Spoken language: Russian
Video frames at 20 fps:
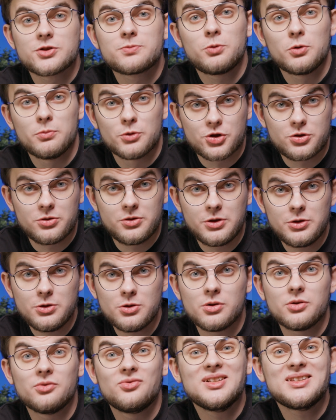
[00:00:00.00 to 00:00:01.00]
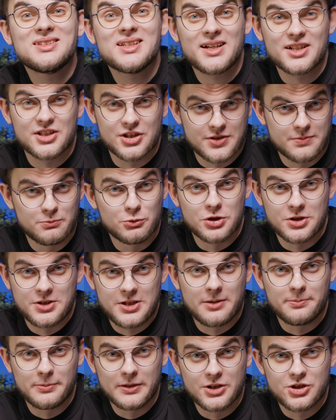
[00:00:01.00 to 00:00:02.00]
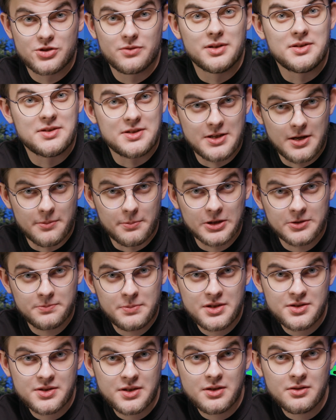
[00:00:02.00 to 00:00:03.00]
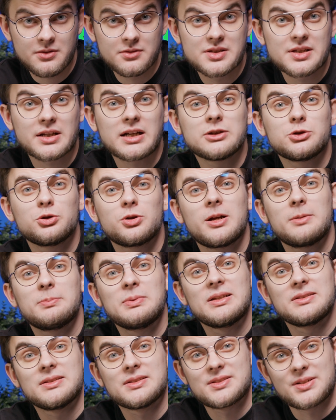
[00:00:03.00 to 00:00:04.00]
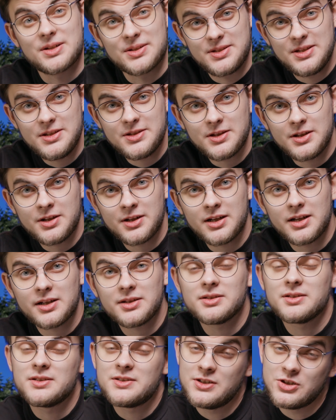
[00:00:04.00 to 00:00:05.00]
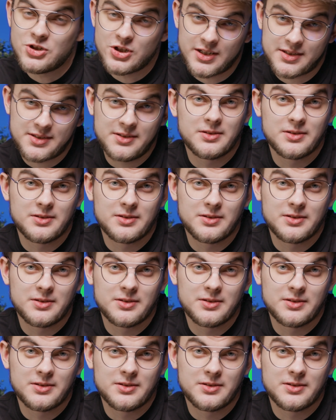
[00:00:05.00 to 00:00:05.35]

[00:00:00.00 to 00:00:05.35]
С помощью нее вы также сможете оплачивать те подписки, за которые оплата с российских карт сейчас